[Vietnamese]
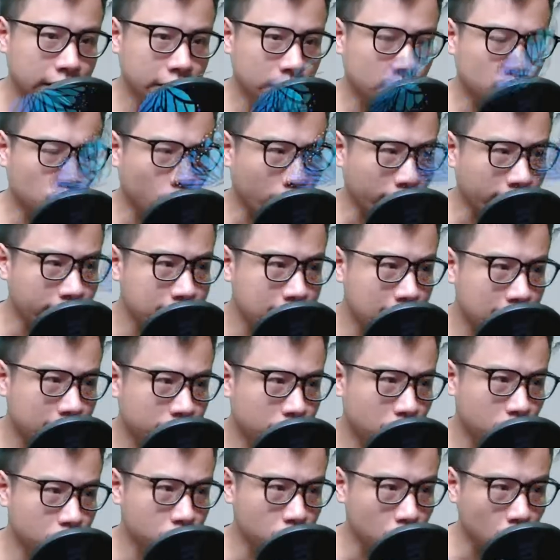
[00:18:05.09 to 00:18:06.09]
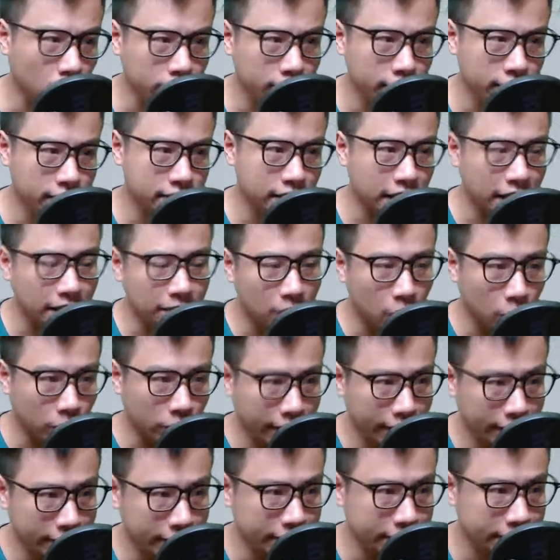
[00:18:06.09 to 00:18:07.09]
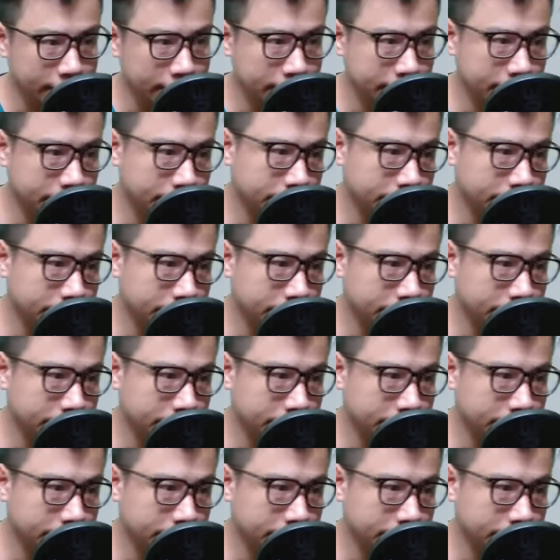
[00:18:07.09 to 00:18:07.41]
thể tóe ra vô số tia sáng màu đen